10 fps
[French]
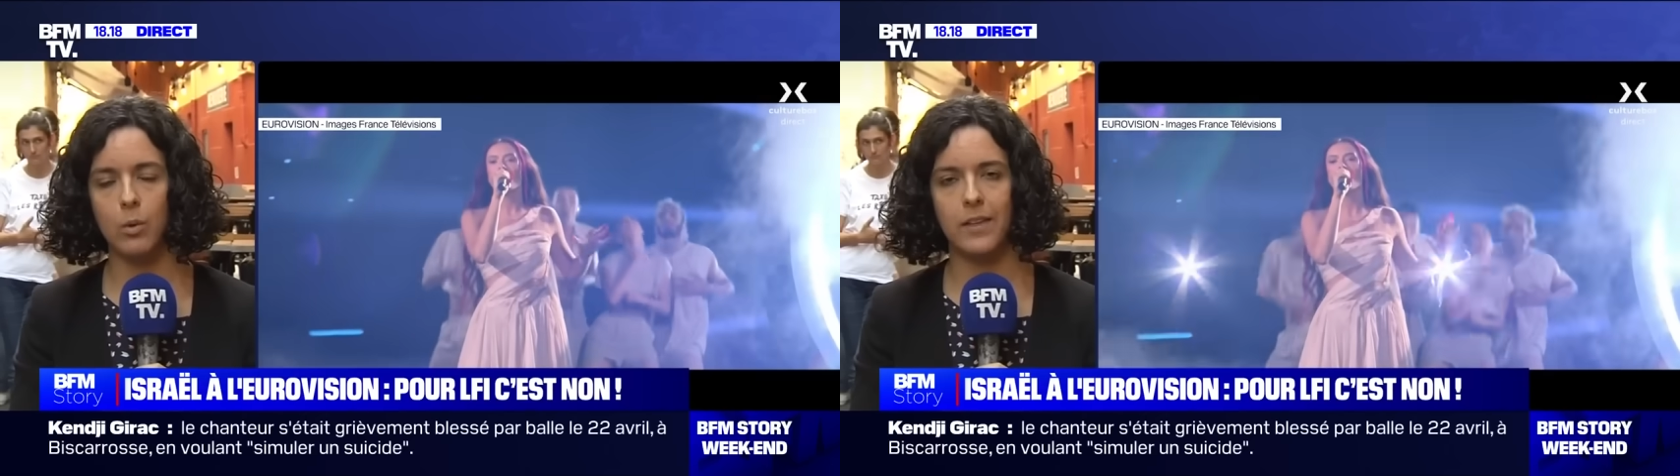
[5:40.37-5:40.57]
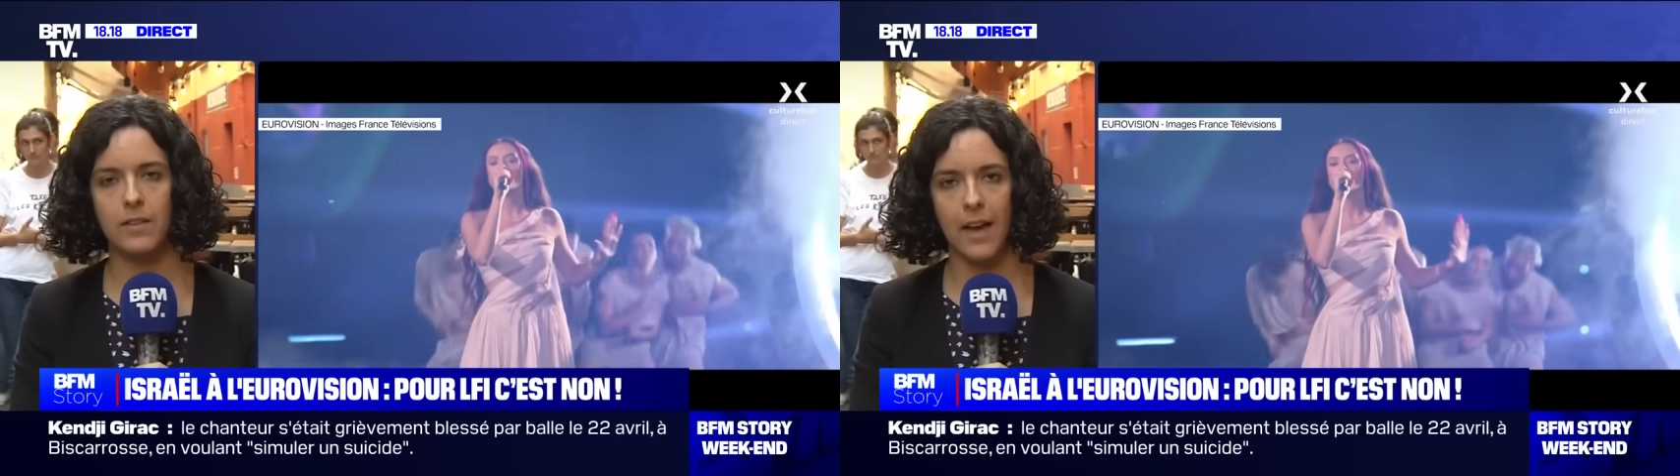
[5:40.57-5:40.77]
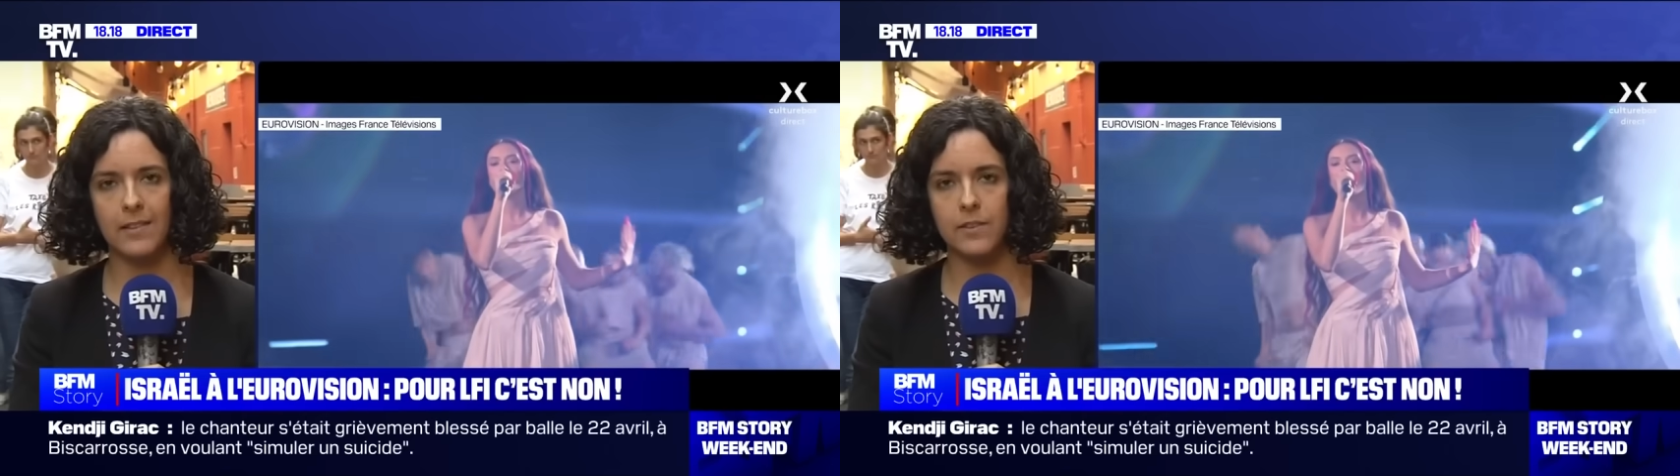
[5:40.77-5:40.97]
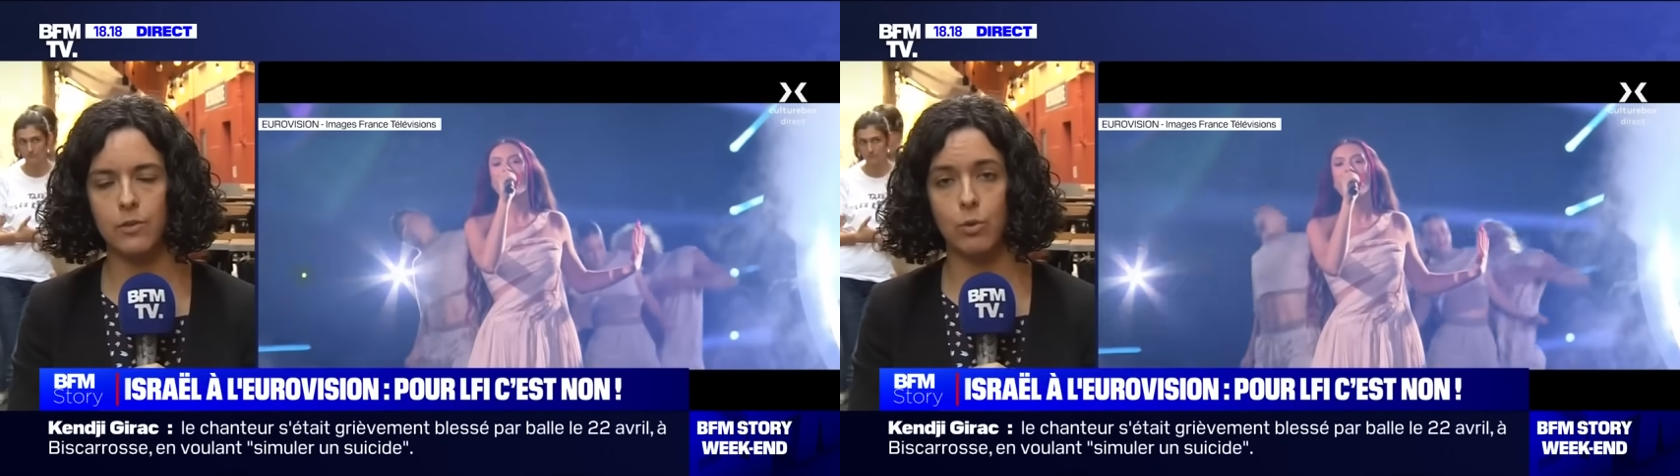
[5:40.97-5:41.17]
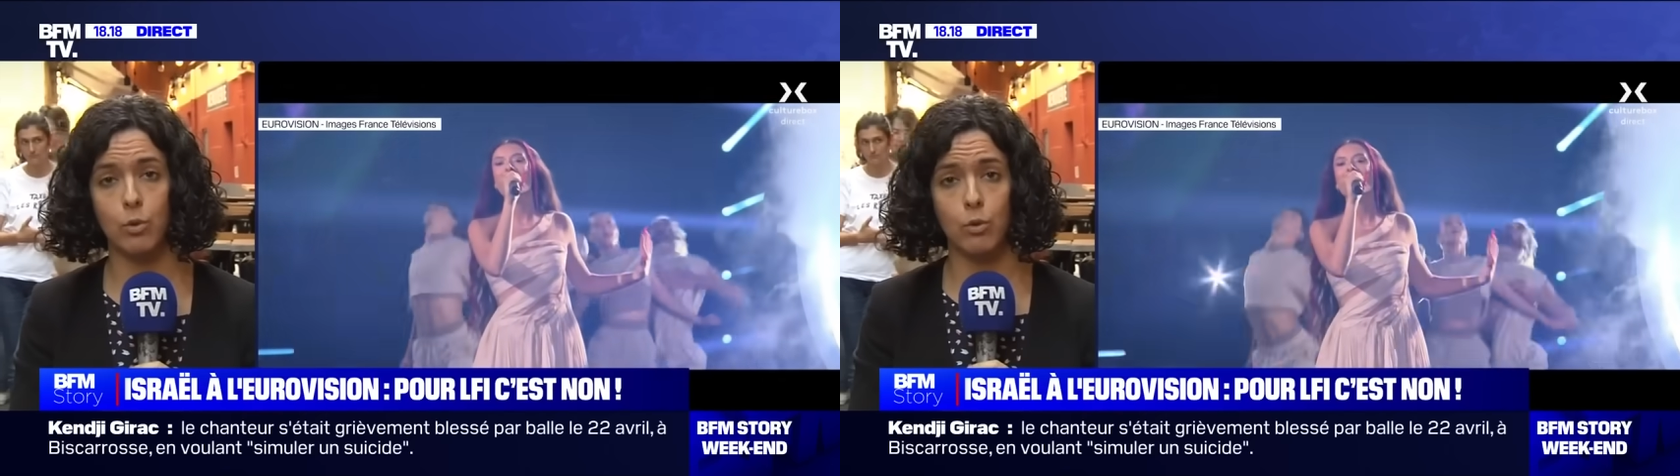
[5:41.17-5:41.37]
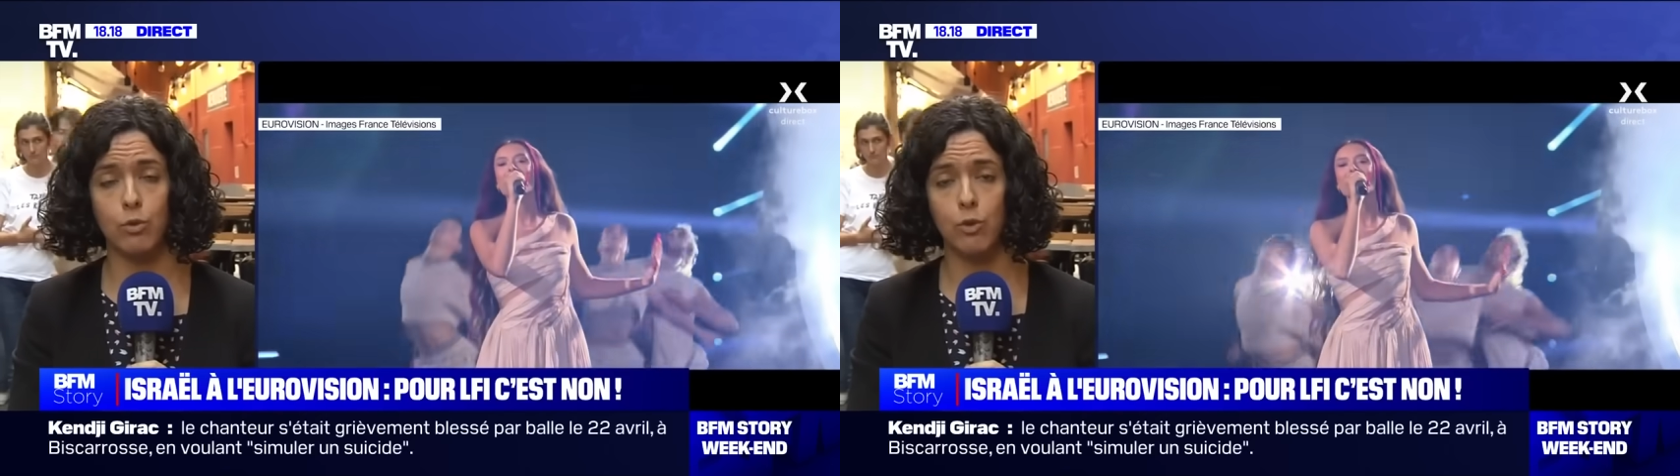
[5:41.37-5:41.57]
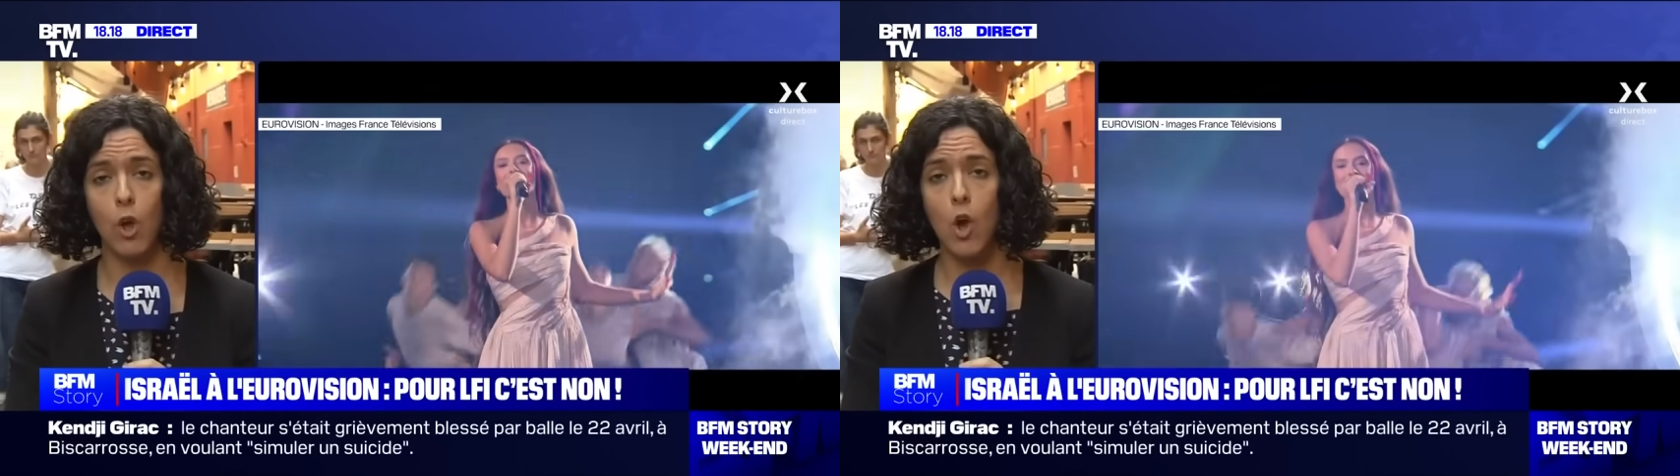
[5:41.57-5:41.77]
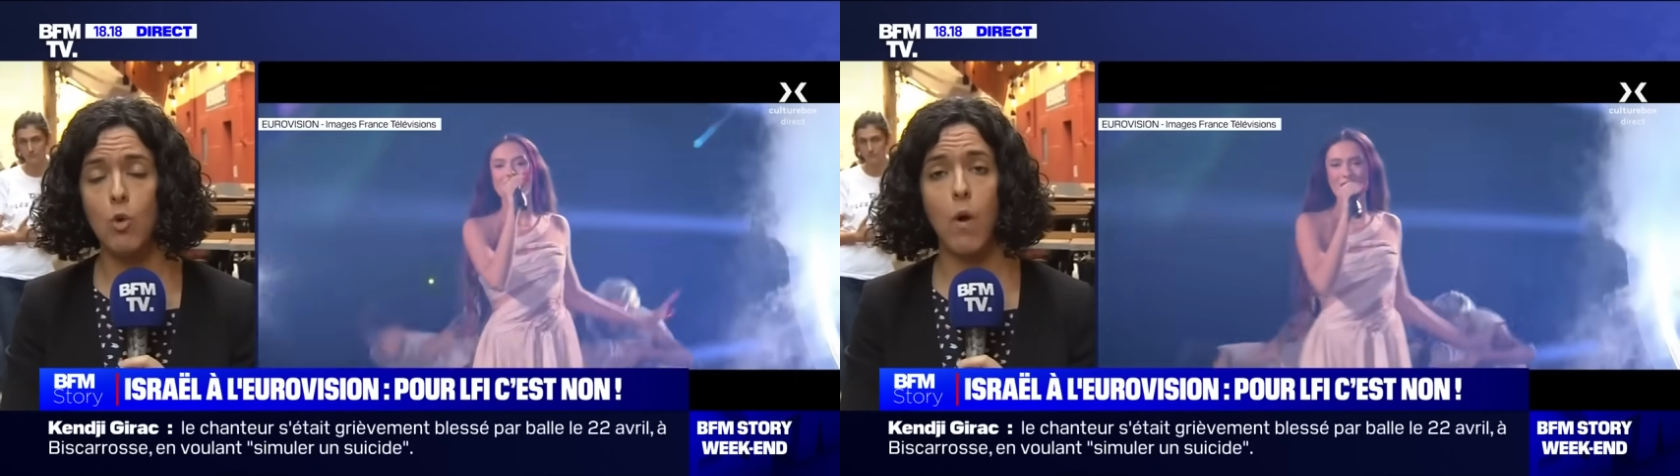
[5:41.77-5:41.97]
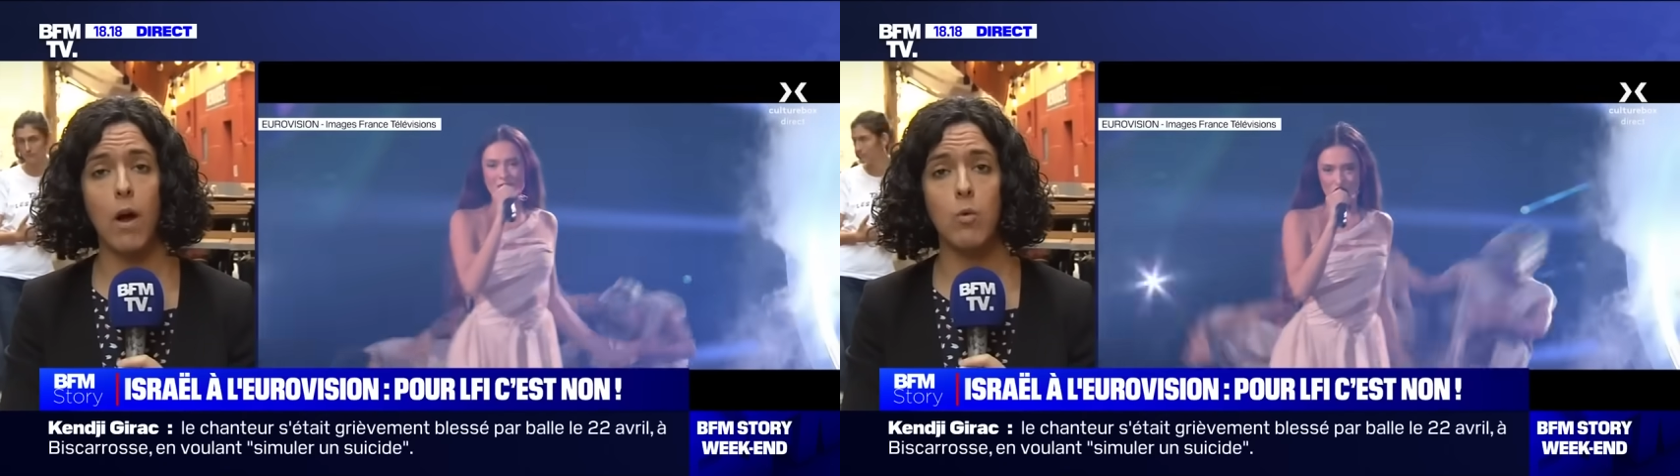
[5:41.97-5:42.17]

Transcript: des artistes russes ou, euh,